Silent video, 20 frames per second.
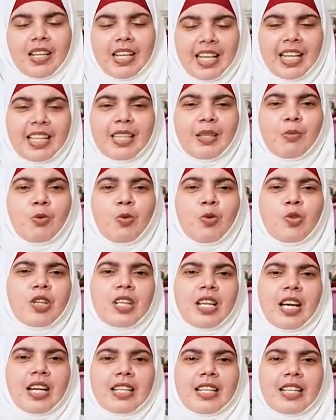கடந்த
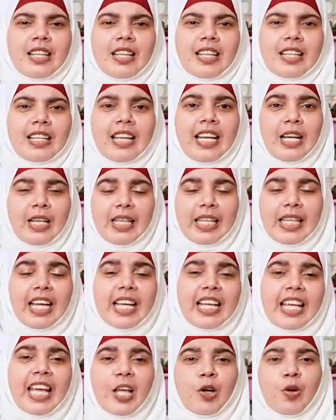மூன்று நாட்களாக
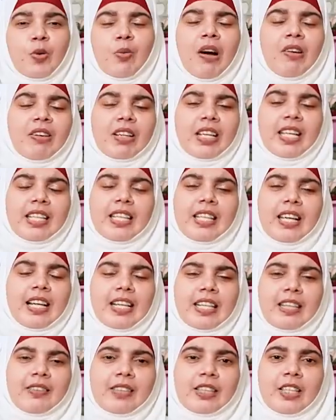இலங்கை ரூபாவுக்கு
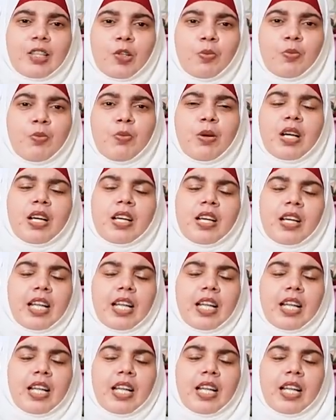எதிராக வந்து ரொம்ப